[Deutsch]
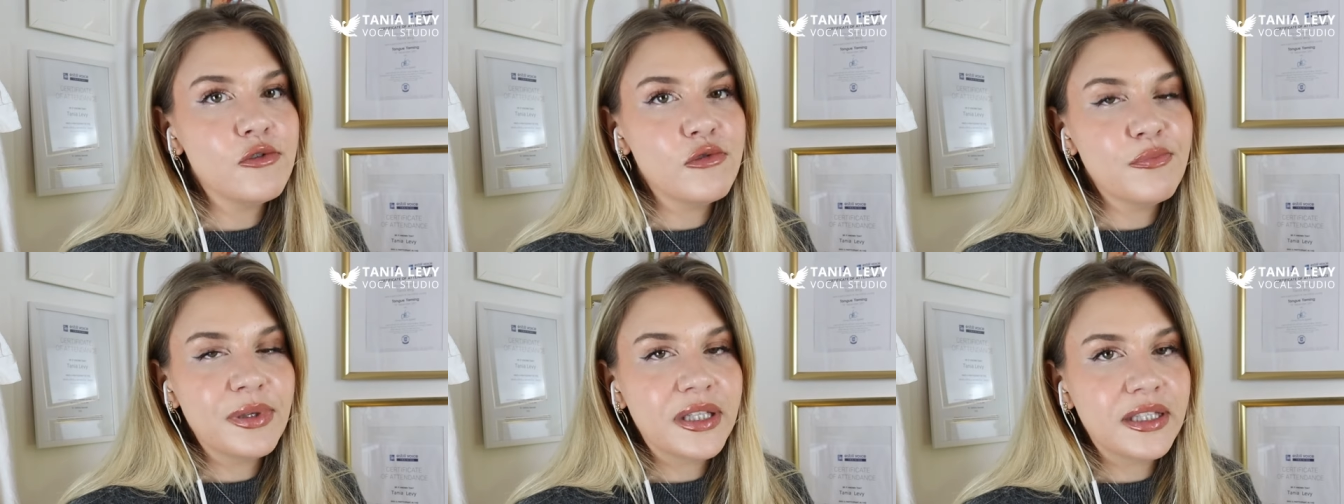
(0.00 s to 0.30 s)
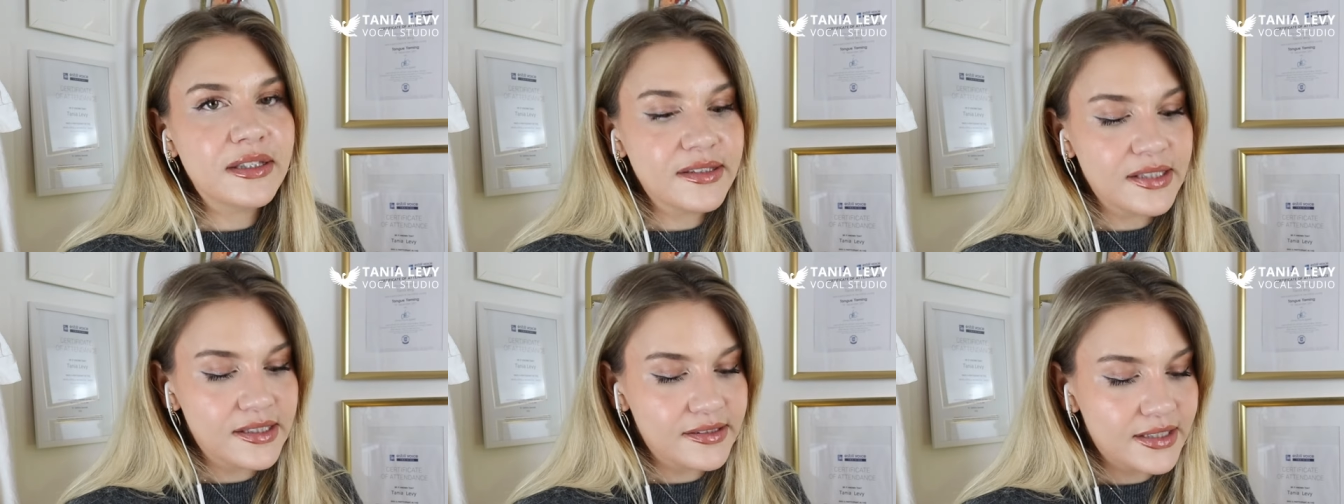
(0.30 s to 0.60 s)

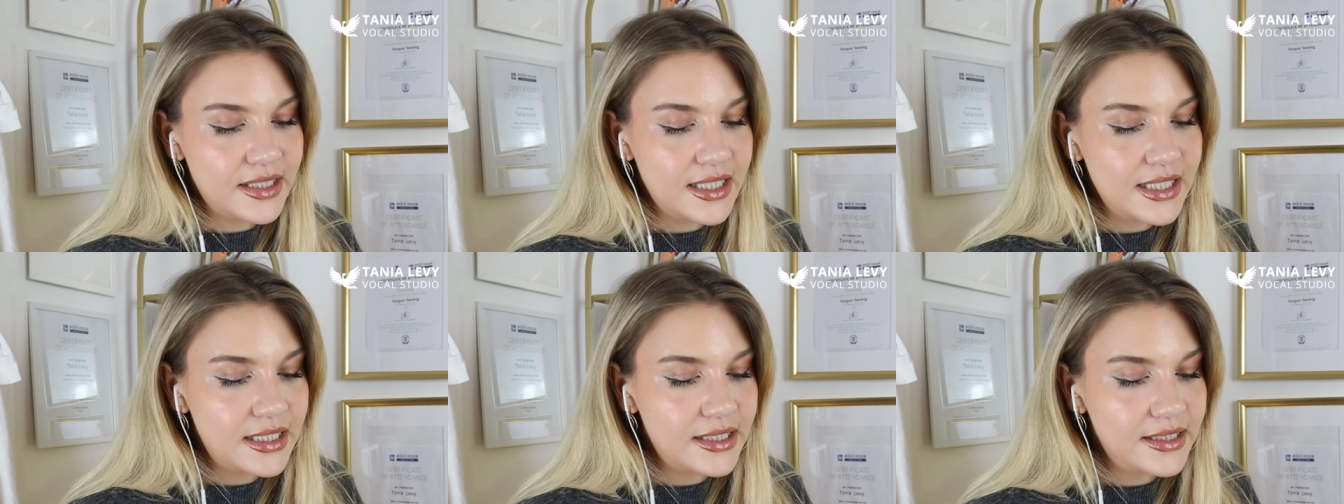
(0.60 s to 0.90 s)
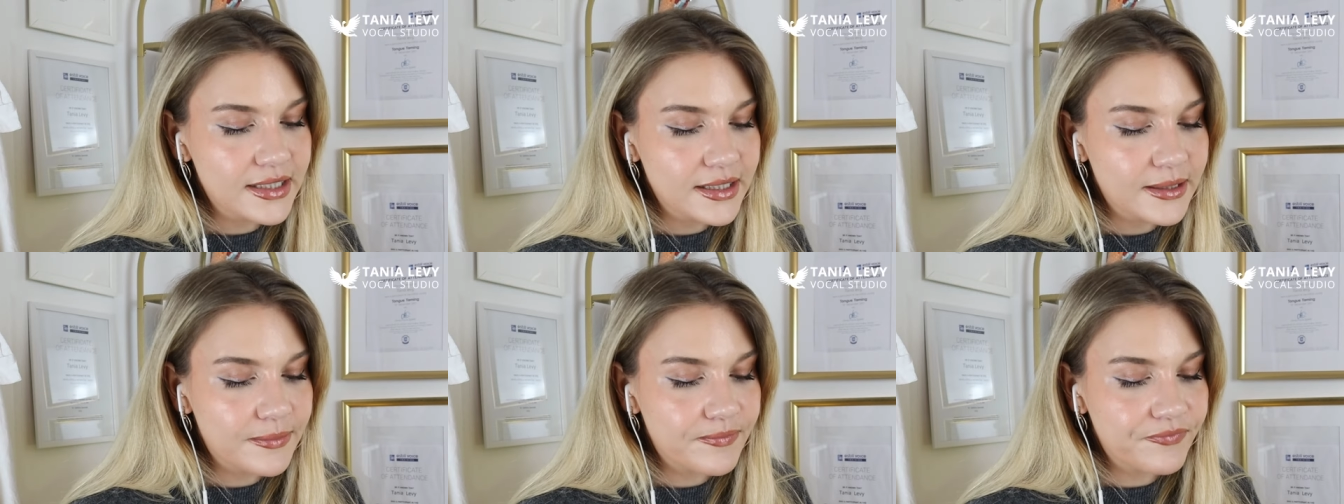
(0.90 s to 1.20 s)
OPs
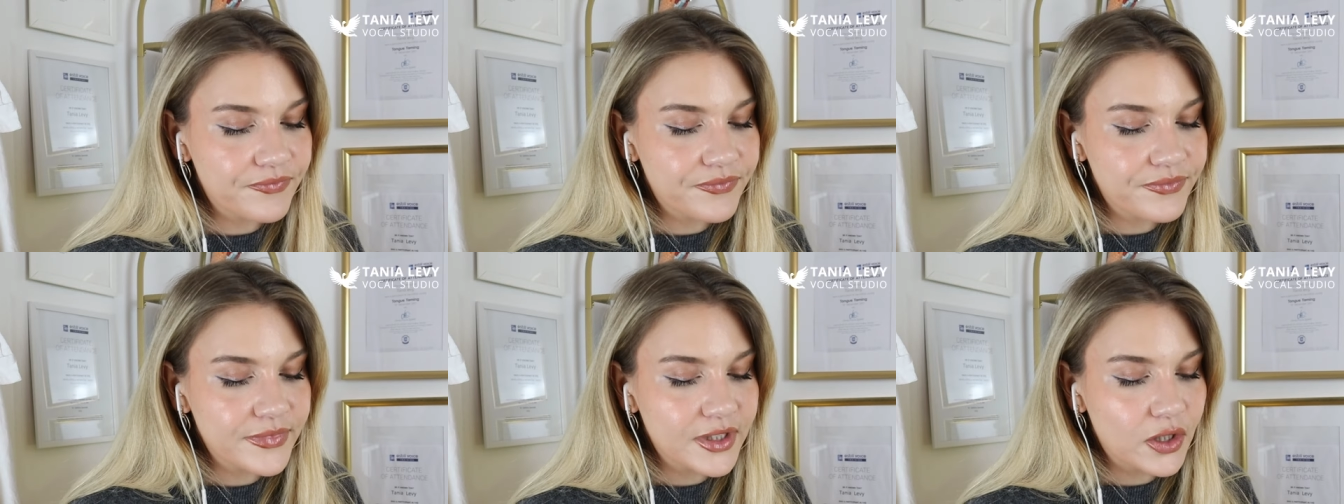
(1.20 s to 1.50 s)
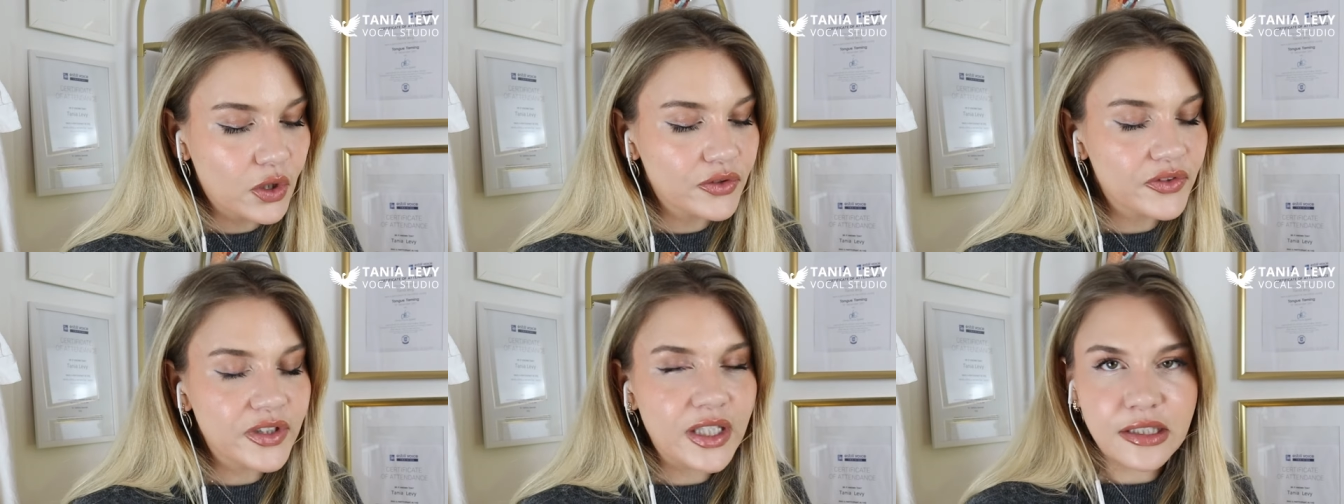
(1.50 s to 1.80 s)
tatsächlich ähm,
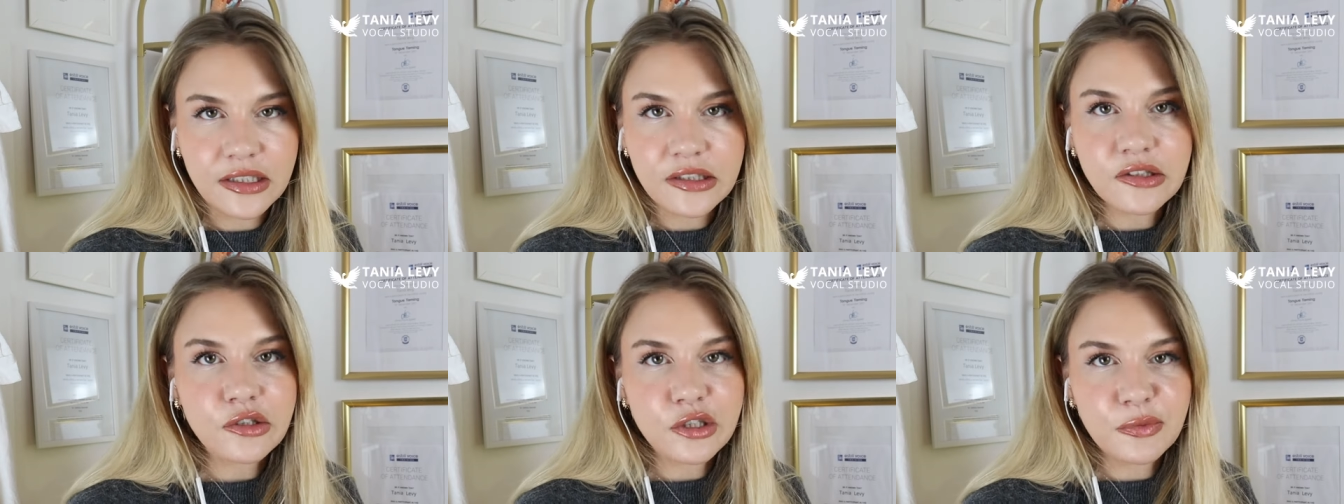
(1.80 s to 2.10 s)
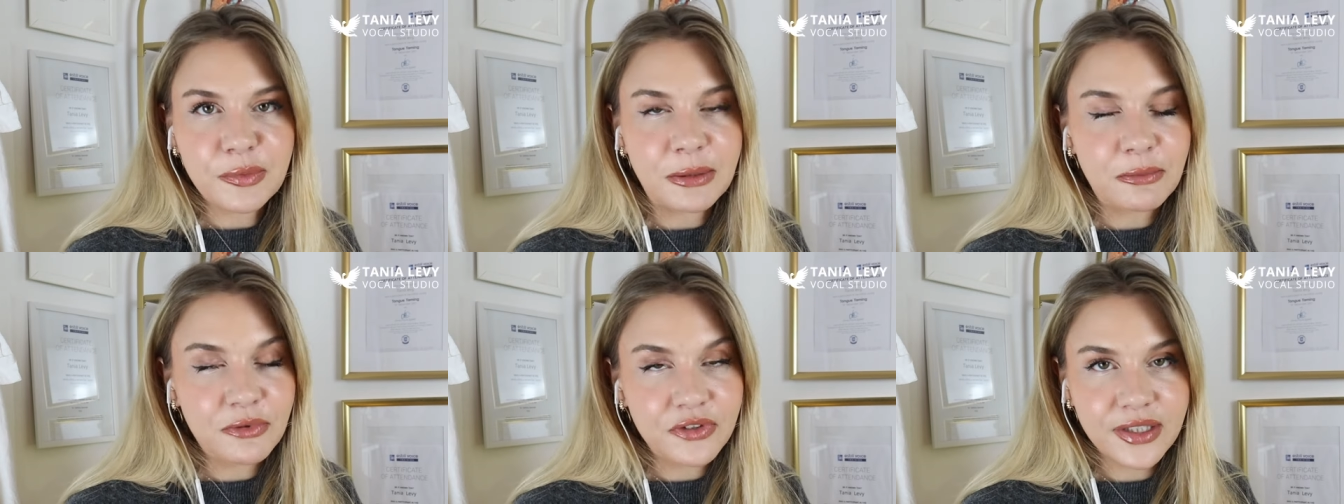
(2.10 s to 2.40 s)
Konzerte zu
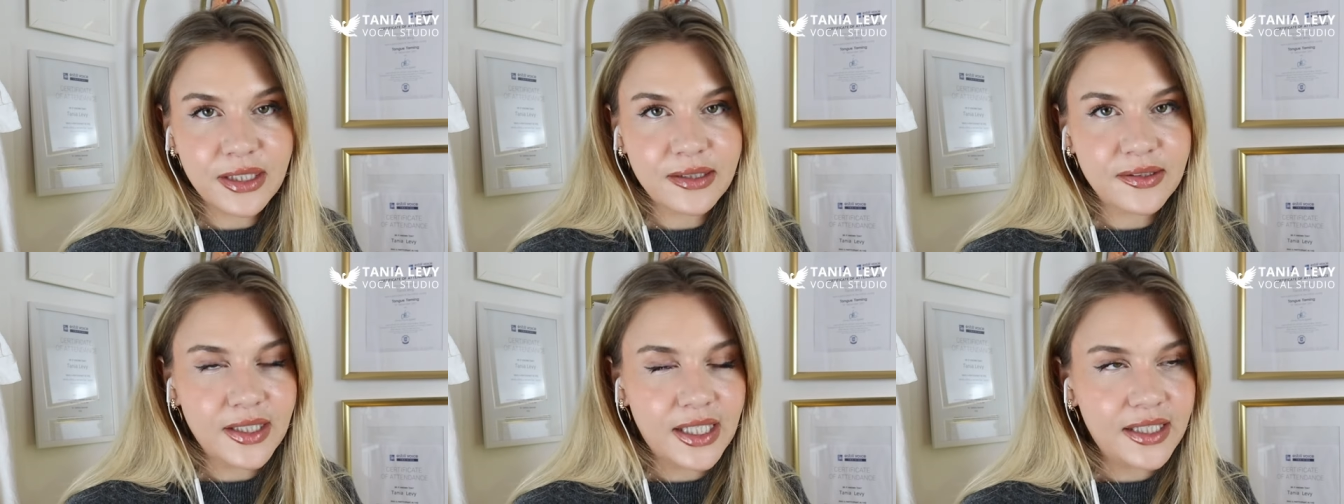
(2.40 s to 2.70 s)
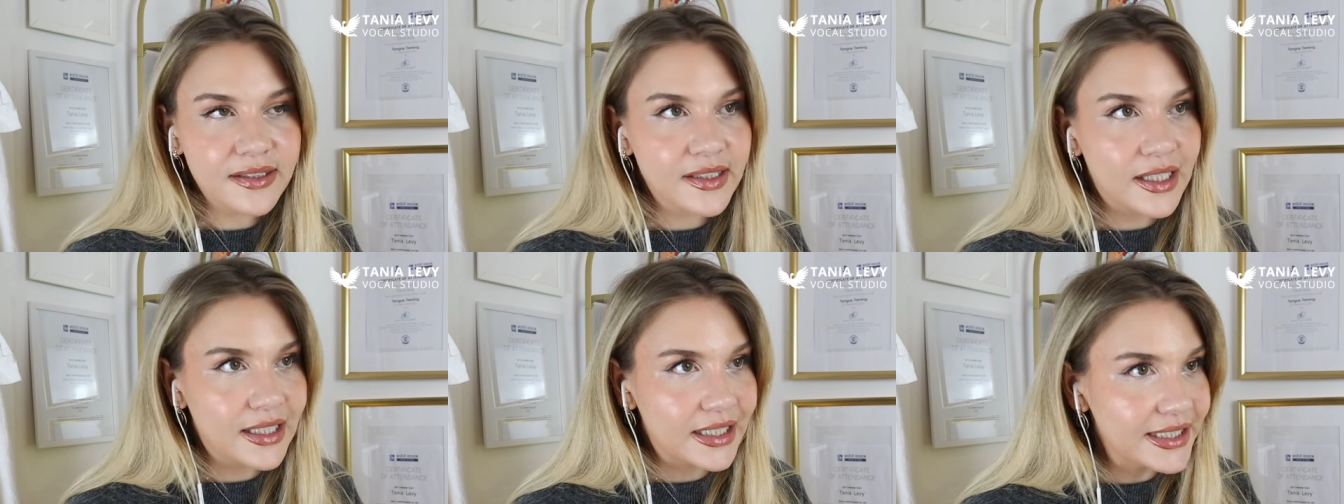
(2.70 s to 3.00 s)
spielen, muss ich ganz
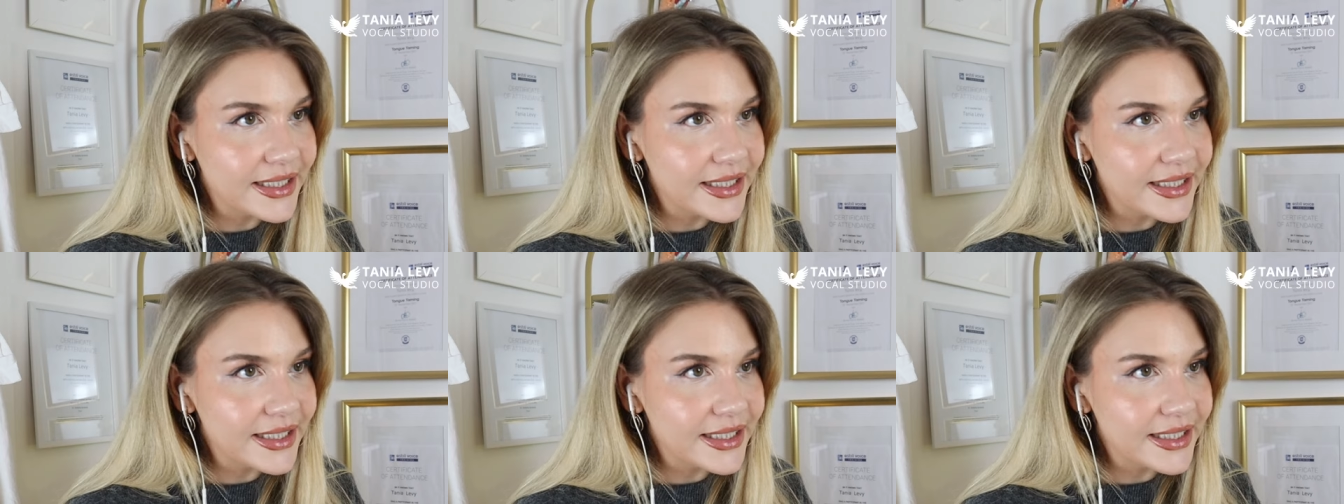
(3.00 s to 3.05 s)
ehrlich sagen.